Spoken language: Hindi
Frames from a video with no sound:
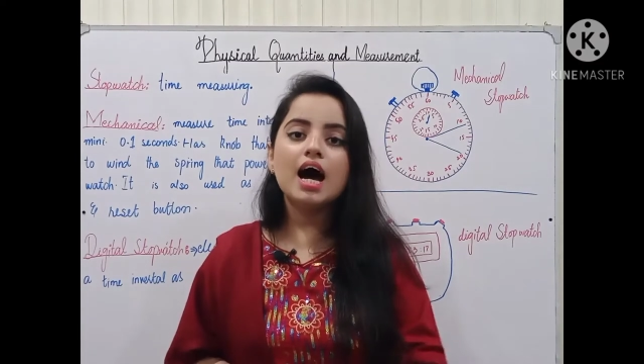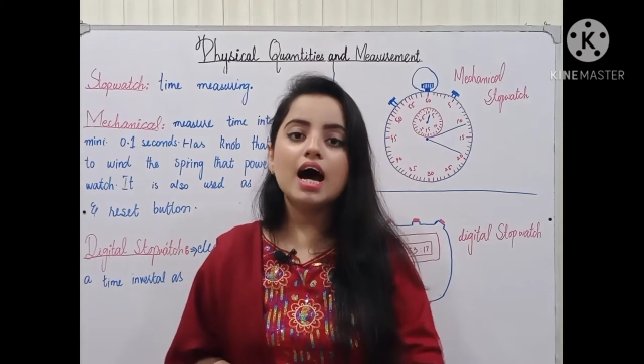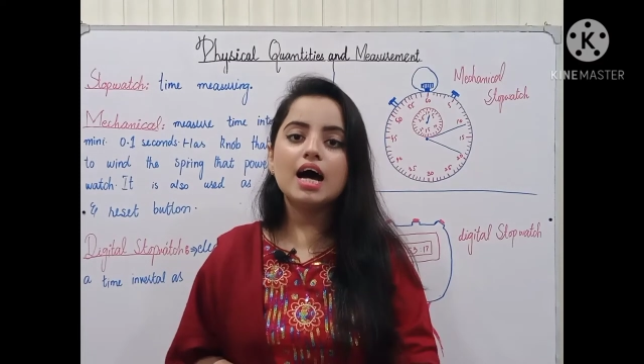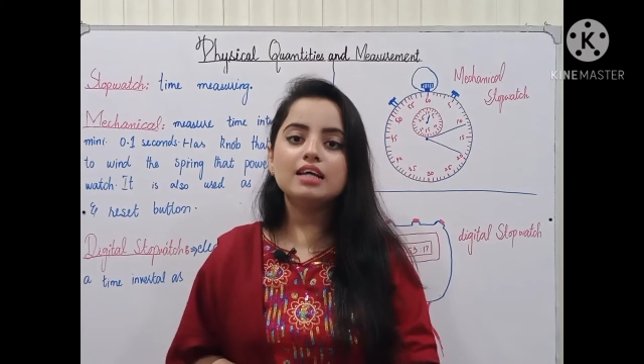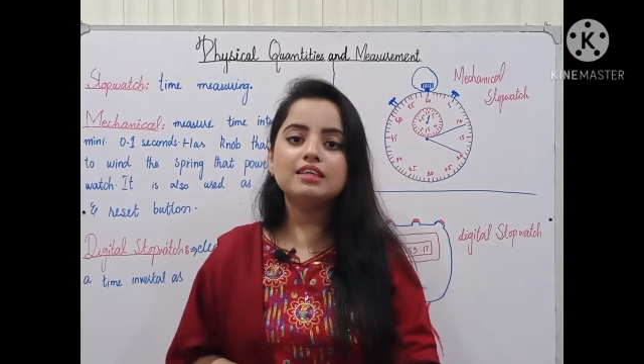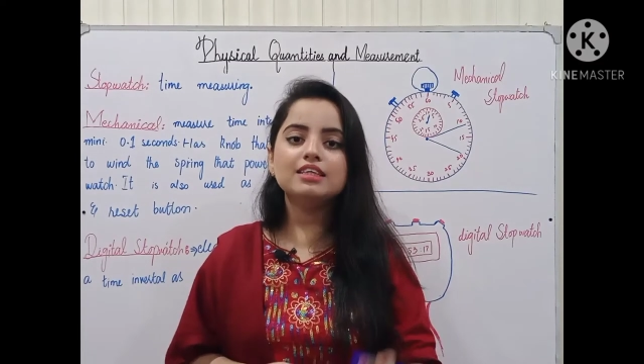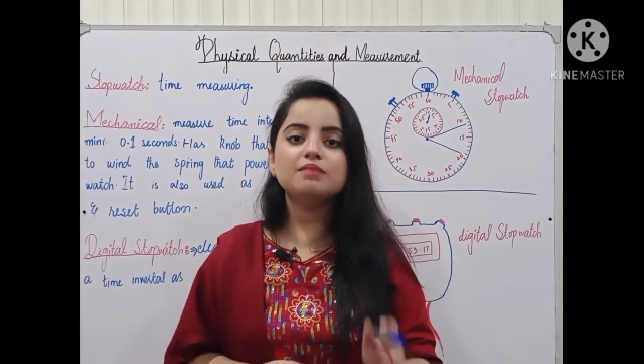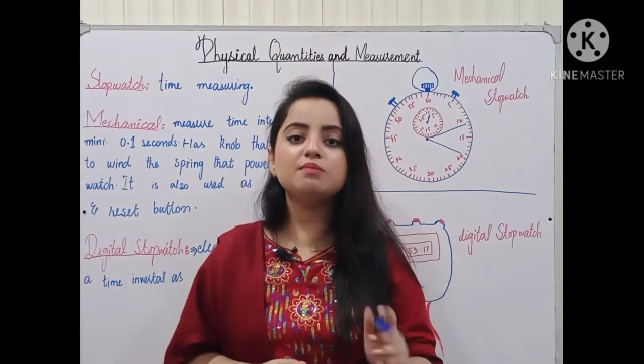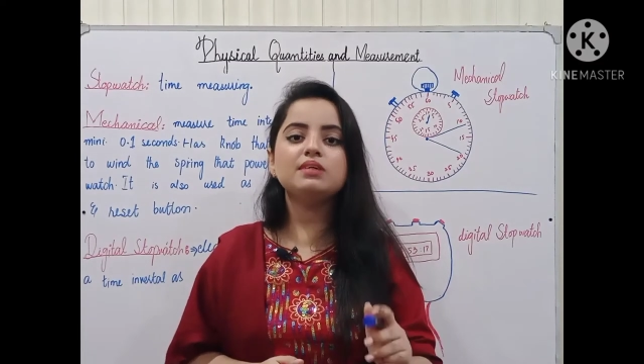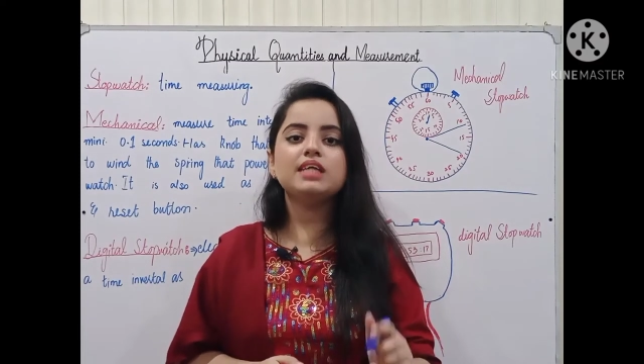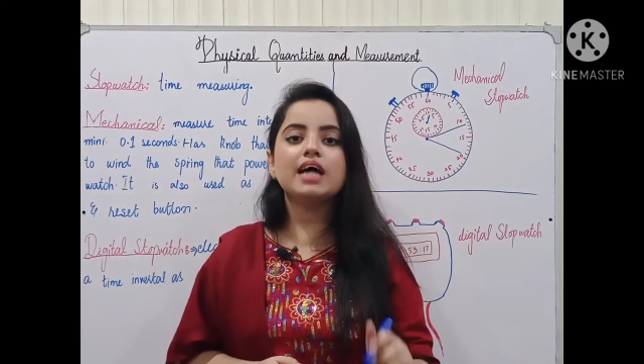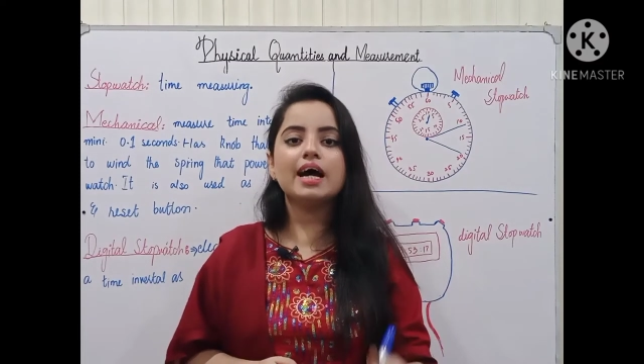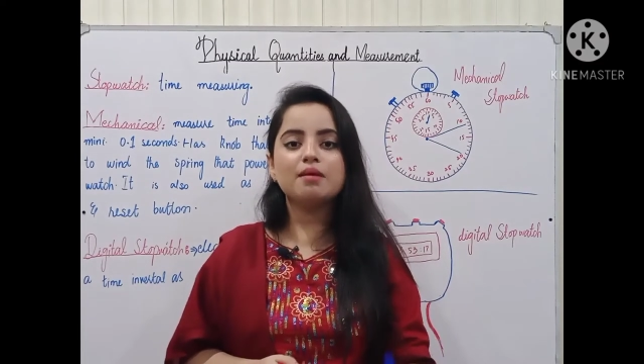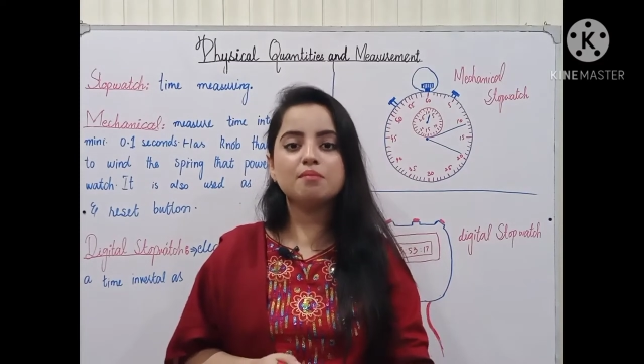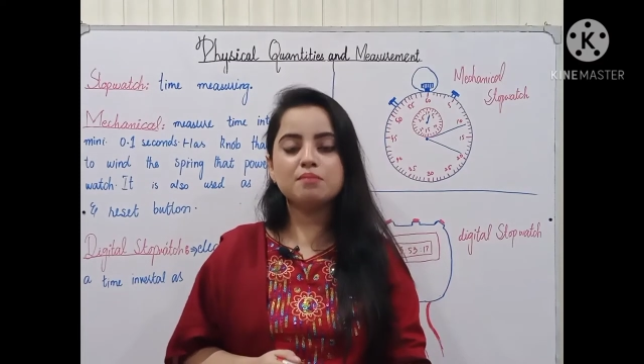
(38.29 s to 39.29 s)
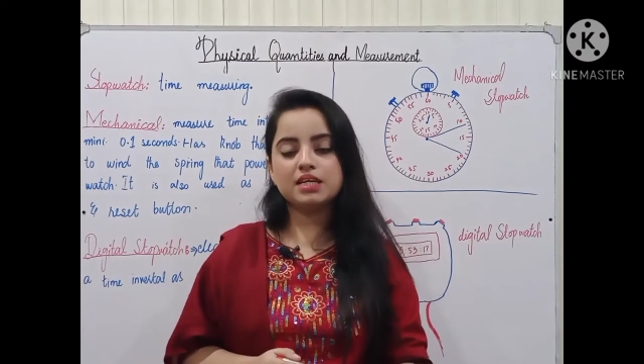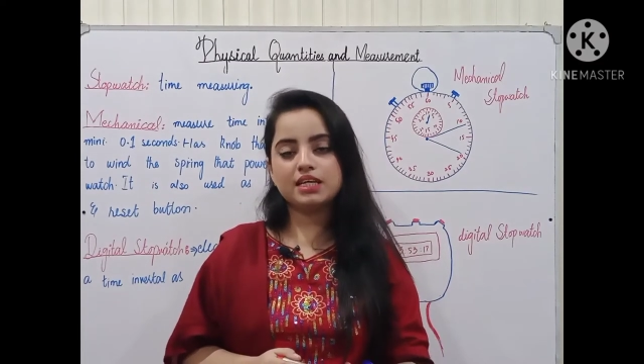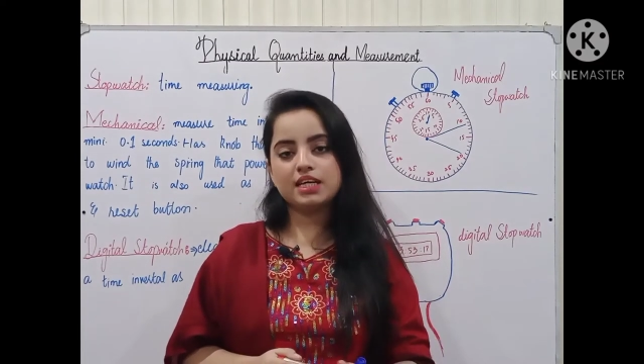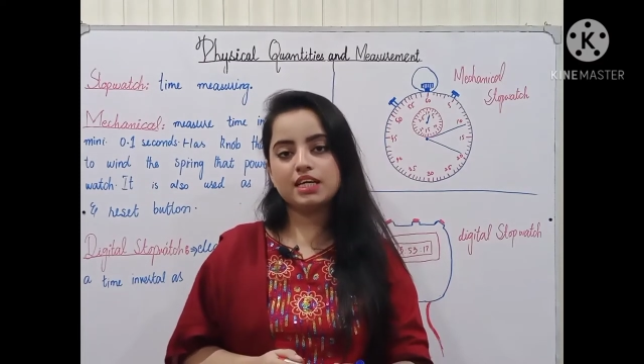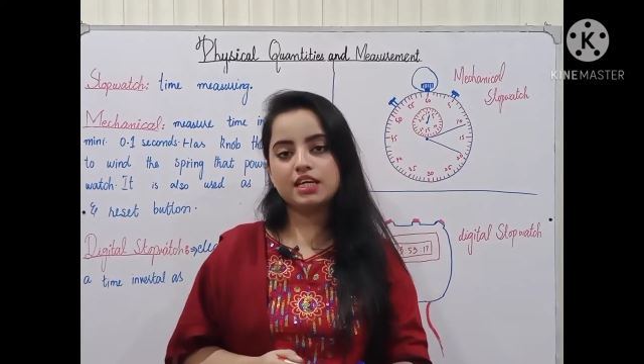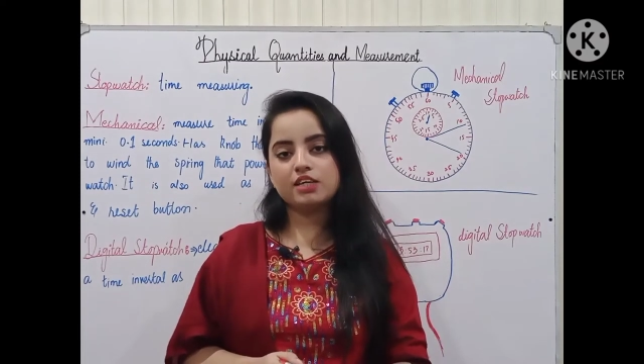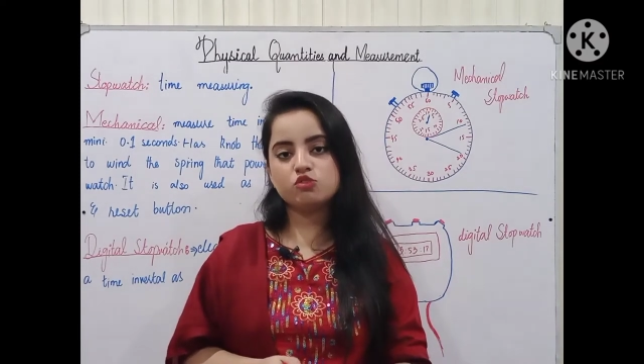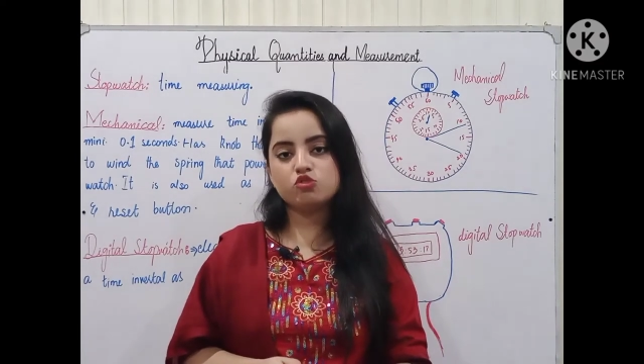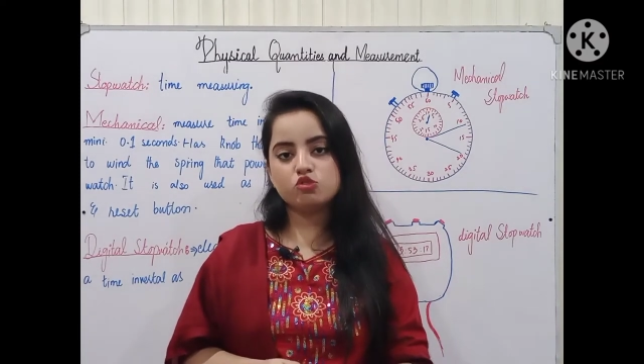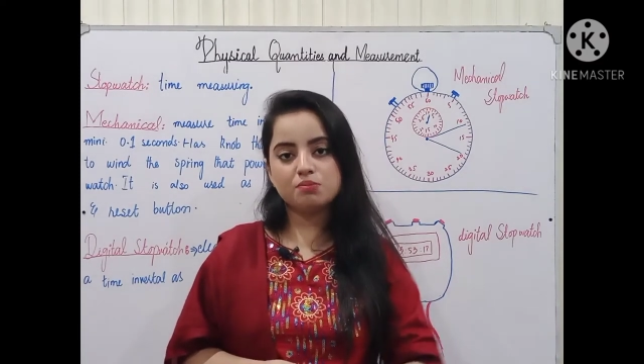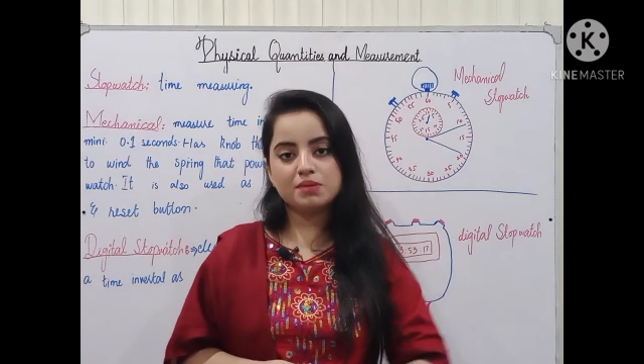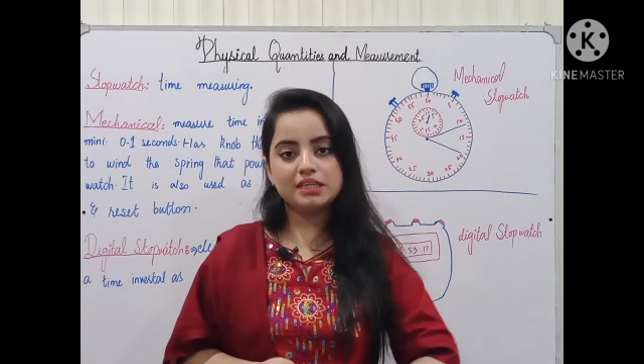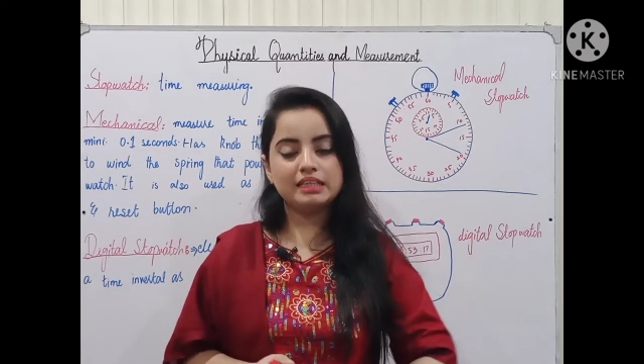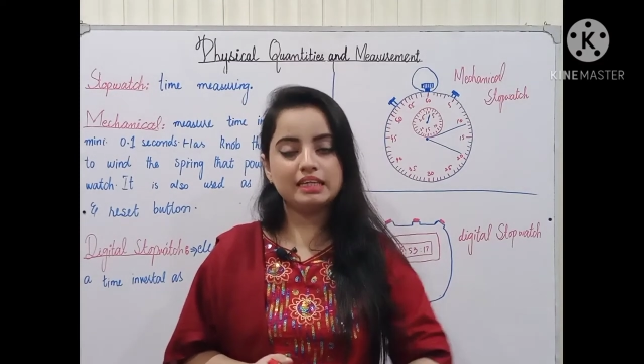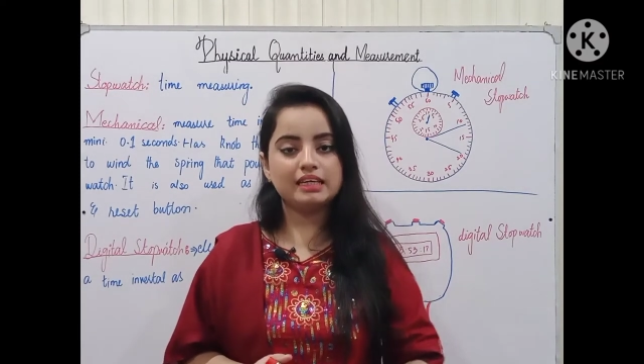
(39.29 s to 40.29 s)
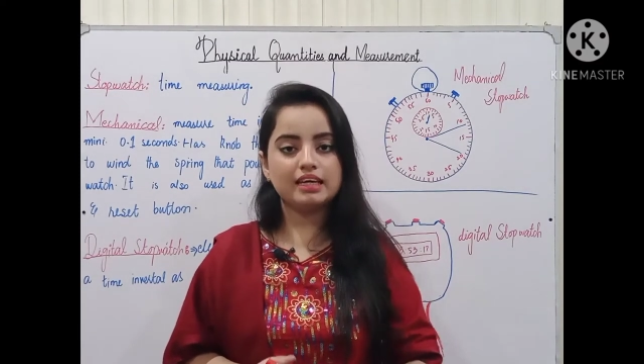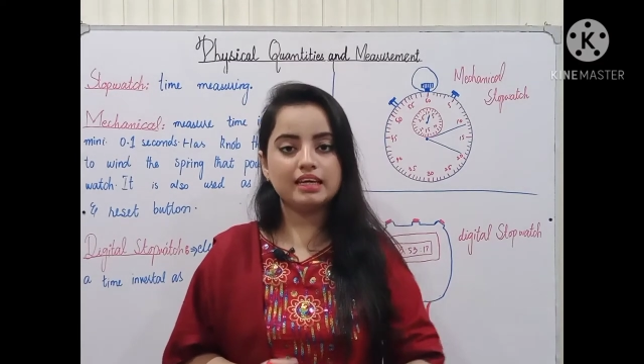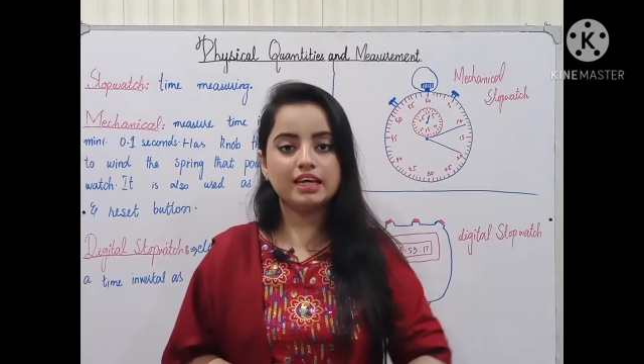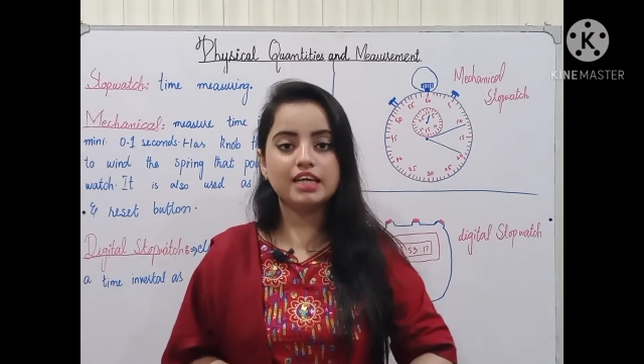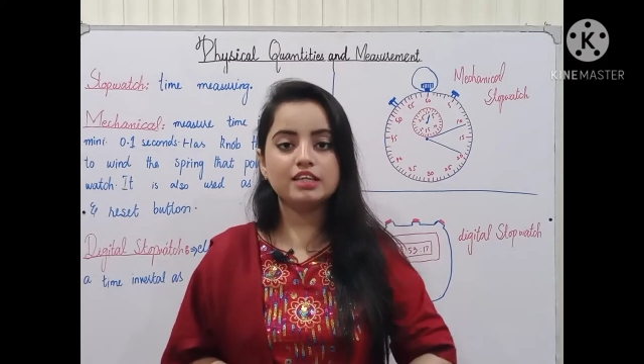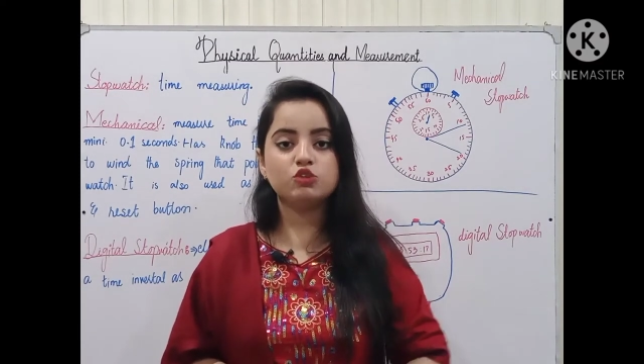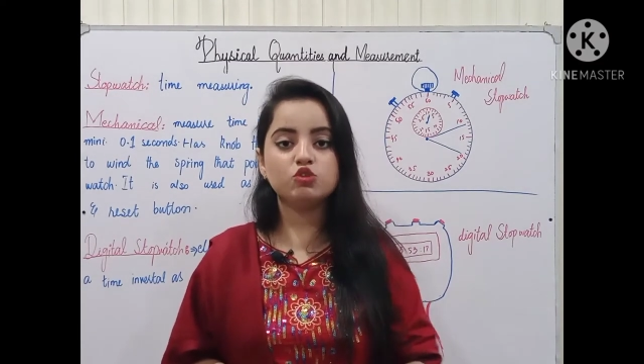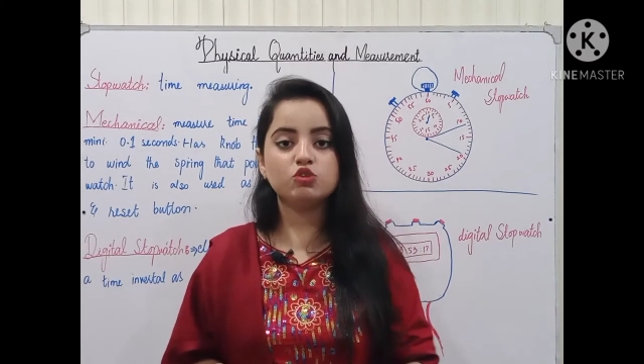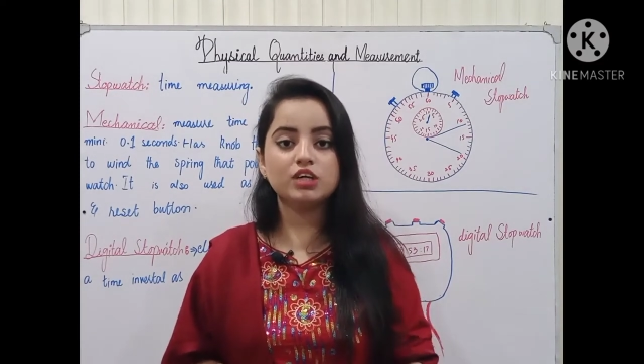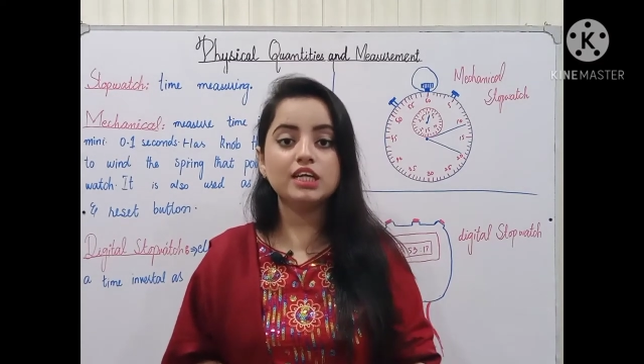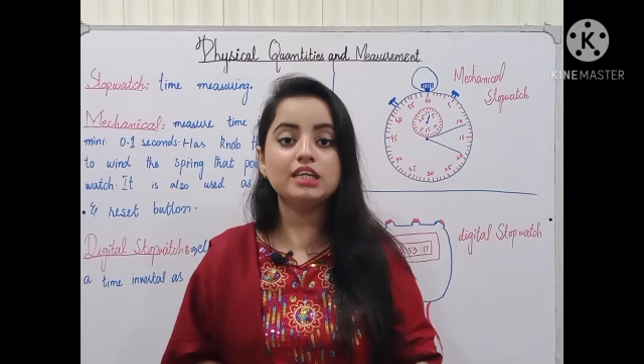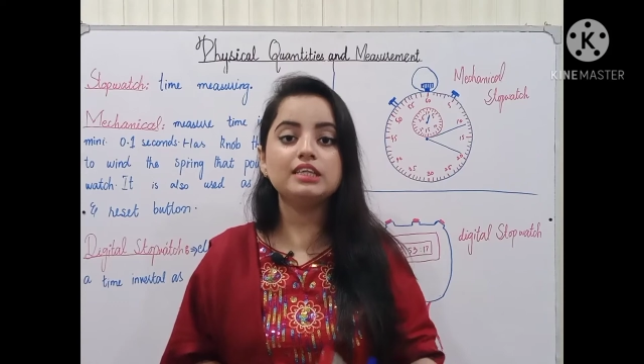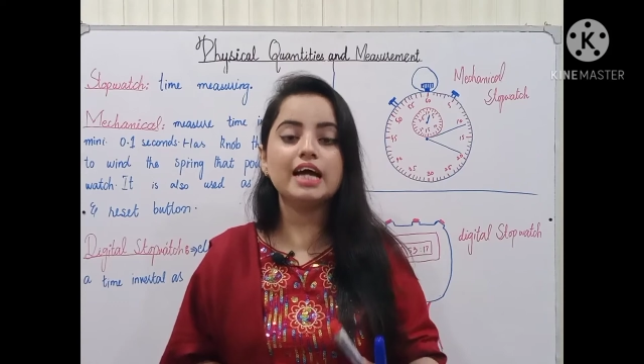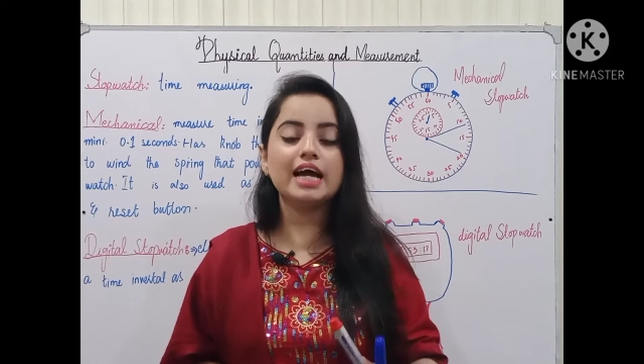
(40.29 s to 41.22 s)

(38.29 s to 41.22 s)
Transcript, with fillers: आज हम टाइम मैयरिंग इंस्ट्रूमेंट देखेंगे जो कि